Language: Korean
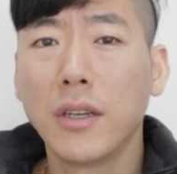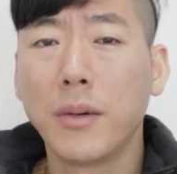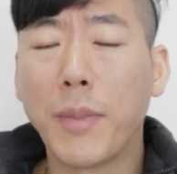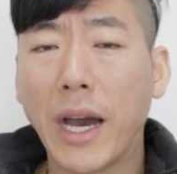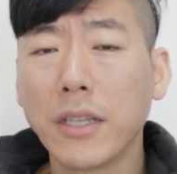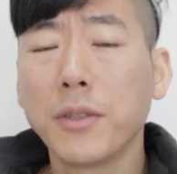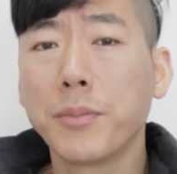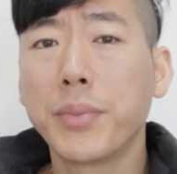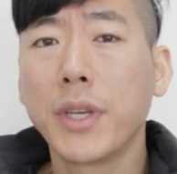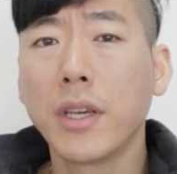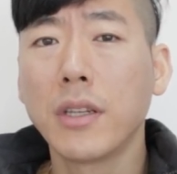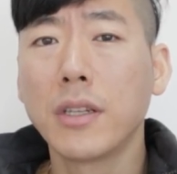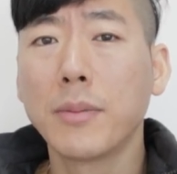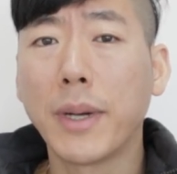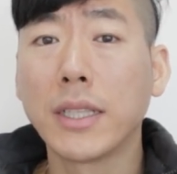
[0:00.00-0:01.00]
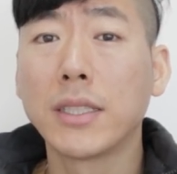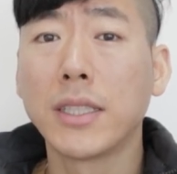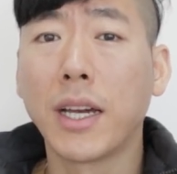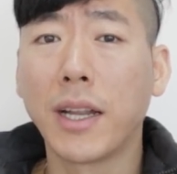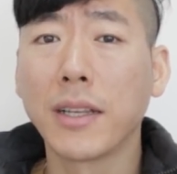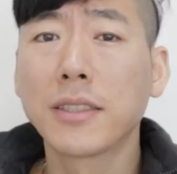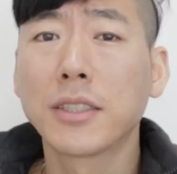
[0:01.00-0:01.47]
많은 피해를 받지
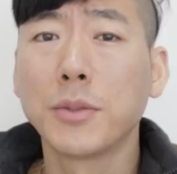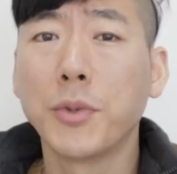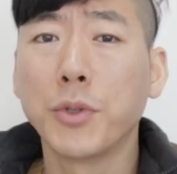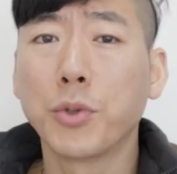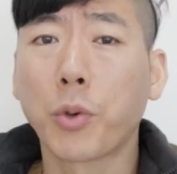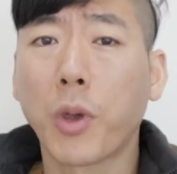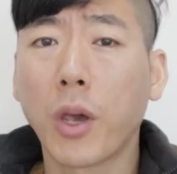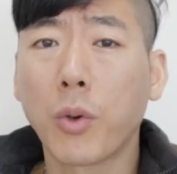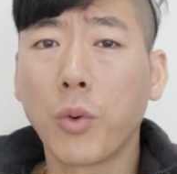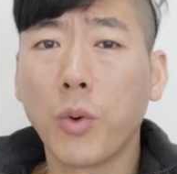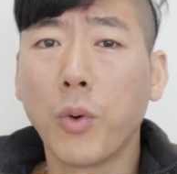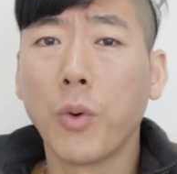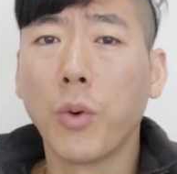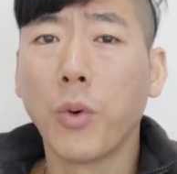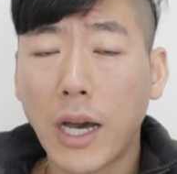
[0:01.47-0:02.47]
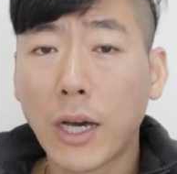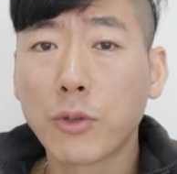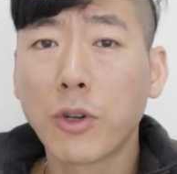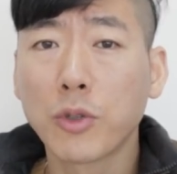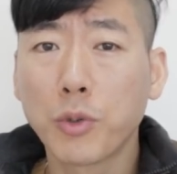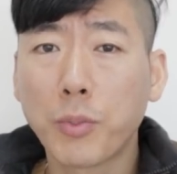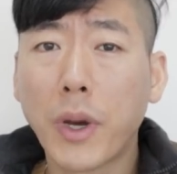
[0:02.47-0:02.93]
않았으면 좋겠고
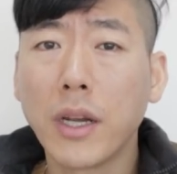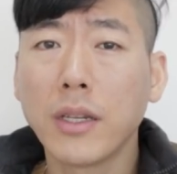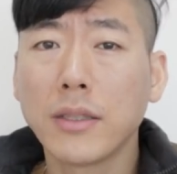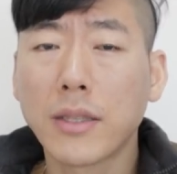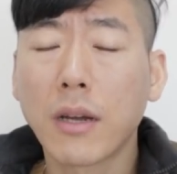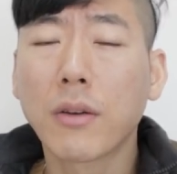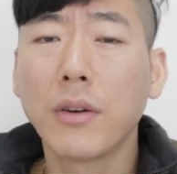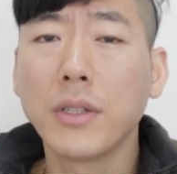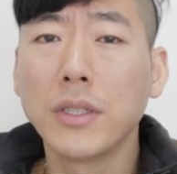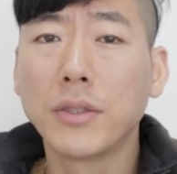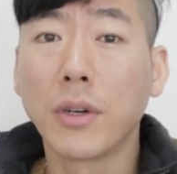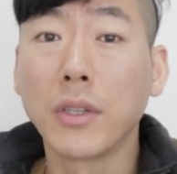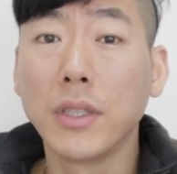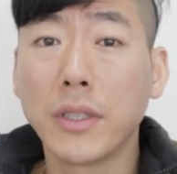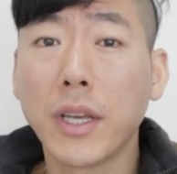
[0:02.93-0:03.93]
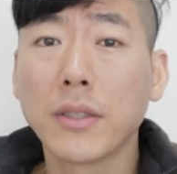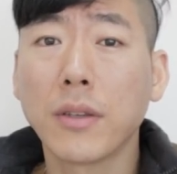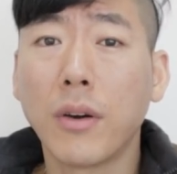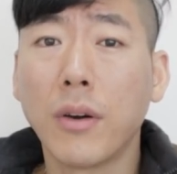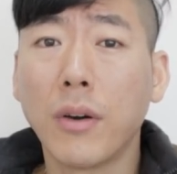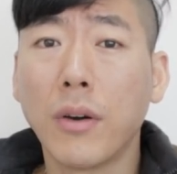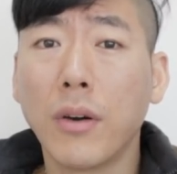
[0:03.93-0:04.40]
하루라도 빨리 사건이
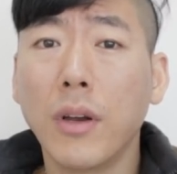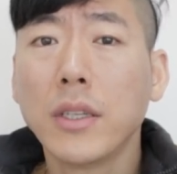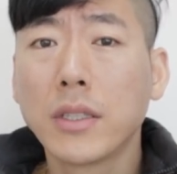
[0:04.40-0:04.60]
정리돼서